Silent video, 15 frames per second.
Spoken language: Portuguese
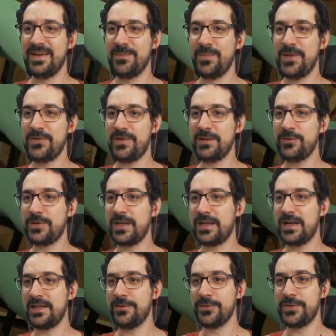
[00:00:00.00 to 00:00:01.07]
Mas vai do que
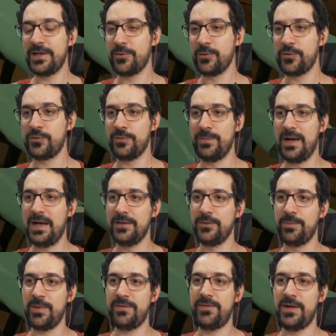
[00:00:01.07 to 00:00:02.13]
cada um tá acostumado
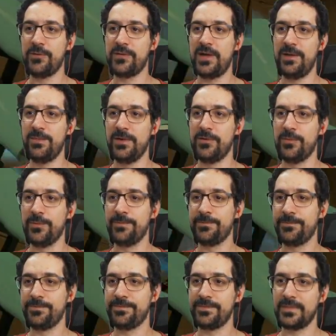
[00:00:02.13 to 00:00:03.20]
e prefere usar mesmo.
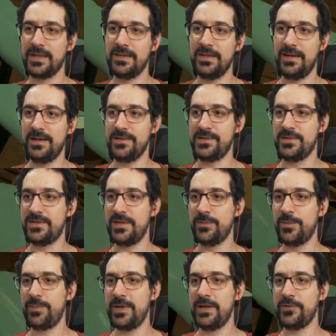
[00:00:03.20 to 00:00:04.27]
Né?
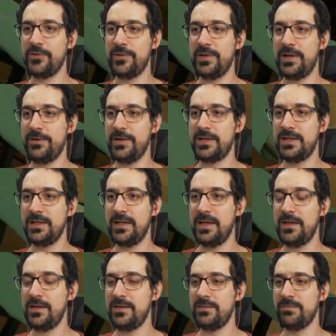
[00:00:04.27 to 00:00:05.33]
Sistema operacional é que
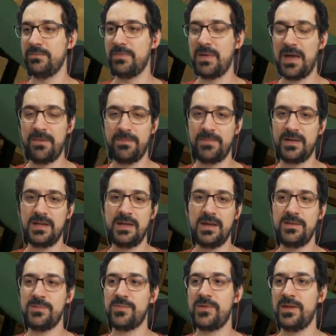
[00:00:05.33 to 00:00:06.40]
nem, é, é que
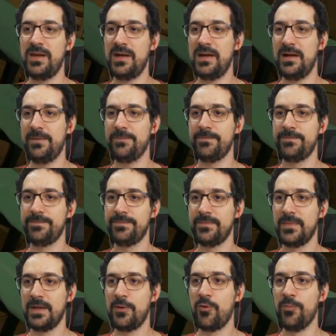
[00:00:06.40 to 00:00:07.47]
nem, sei lá,
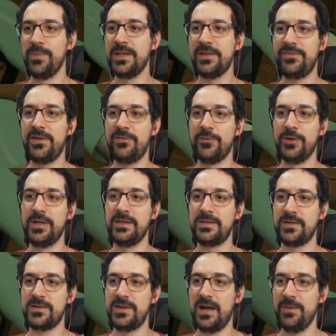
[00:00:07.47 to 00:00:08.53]
comida
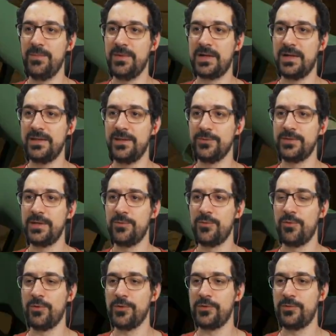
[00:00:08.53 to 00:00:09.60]
favorita, sabe? Cada um tem um
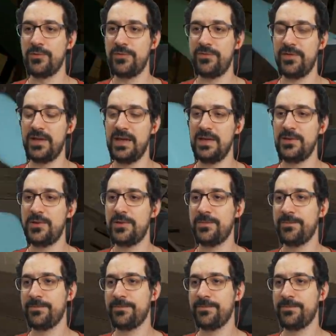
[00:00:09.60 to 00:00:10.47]
gosto diferente.